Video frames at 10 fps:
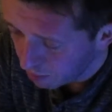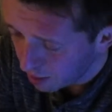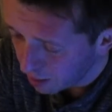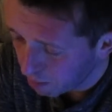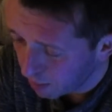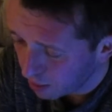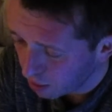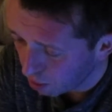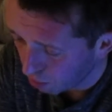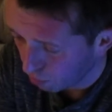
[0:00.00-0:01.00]
marszem
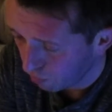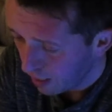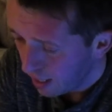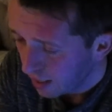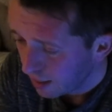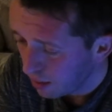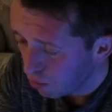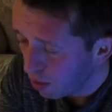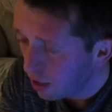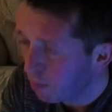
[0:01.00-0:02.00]
patriotów. Ci
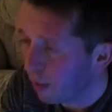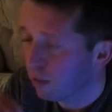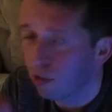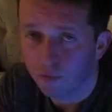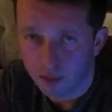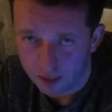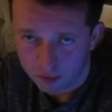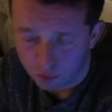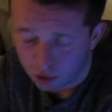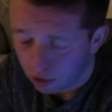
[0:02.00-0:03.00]
łysi panowie,
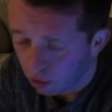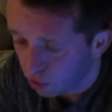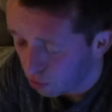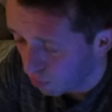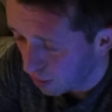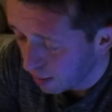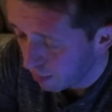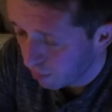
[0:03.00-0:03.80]
którzy chodzą e,